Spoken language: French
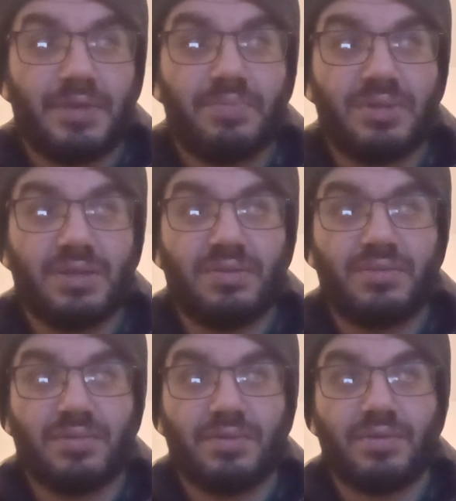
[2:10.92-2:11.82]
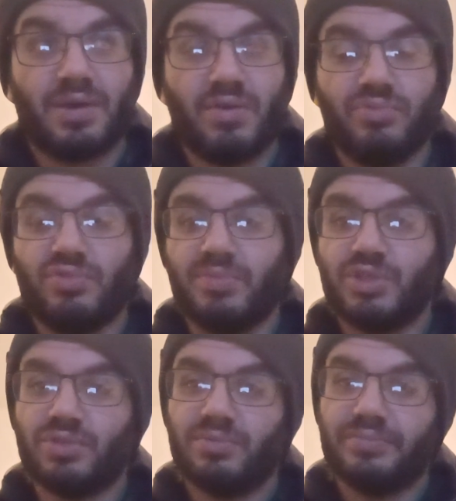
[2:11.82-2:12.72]
et peut-être euh, un ou deux
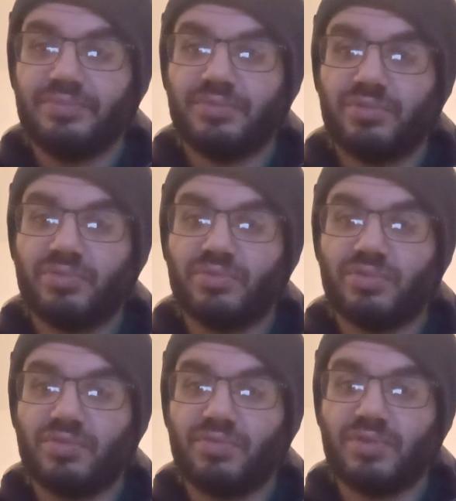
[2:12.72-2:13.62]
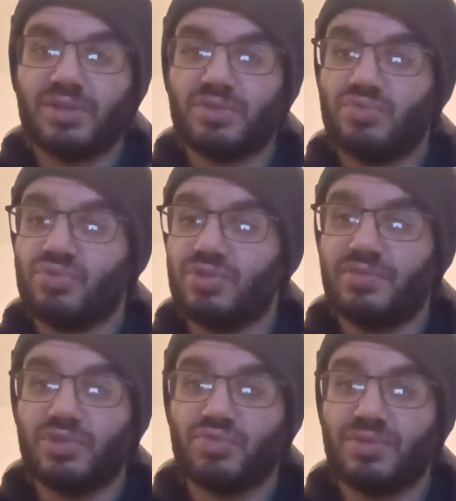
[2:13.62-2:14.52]
méchants. Donc euh, voilà, c'est ce que
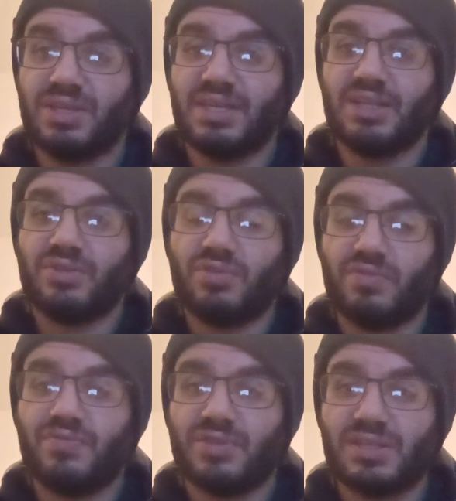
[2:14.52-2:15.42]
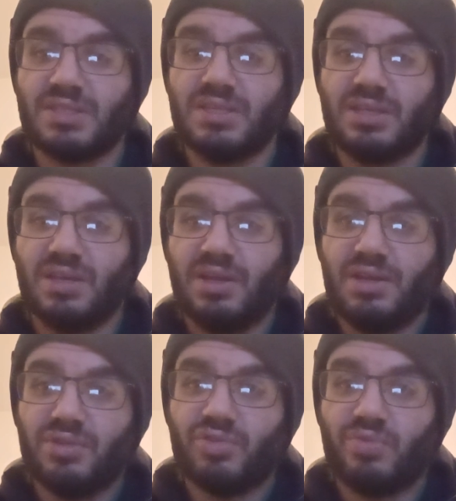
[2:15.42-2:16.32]
j'avais à dire sur les quatre fantastiques.
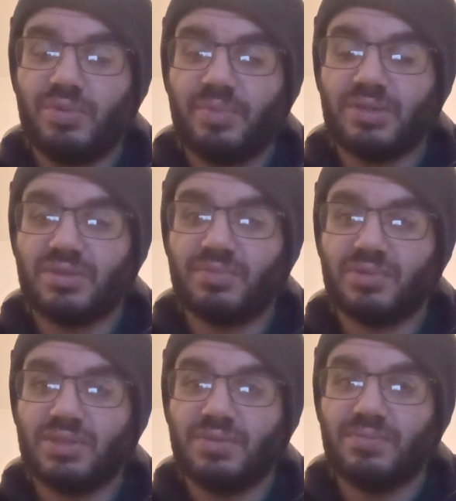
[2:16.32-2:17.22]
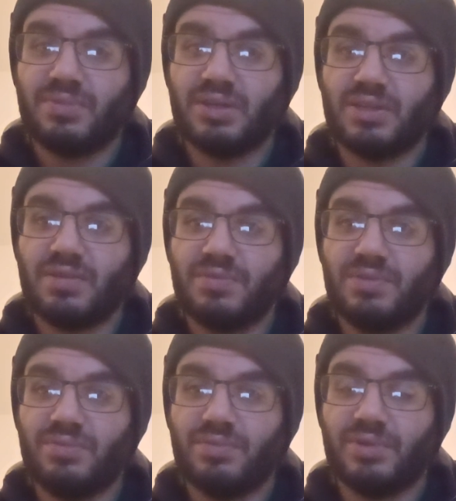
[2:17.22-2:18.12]
Donc n'oubliez pas de commenter, likez la
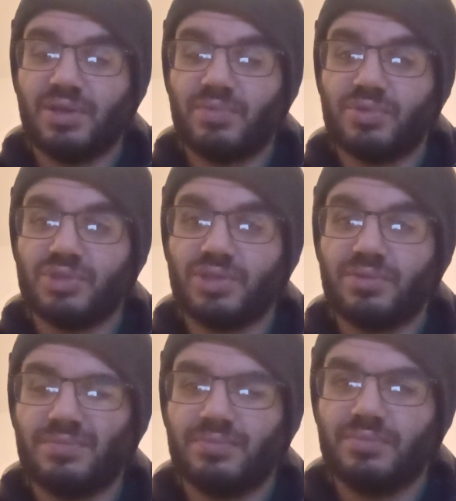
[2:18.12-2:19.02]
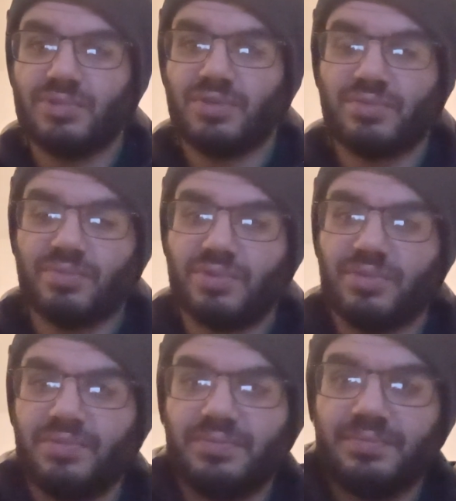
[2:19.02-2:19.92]
vidéo et à la prochaine. Ciao tout le monde.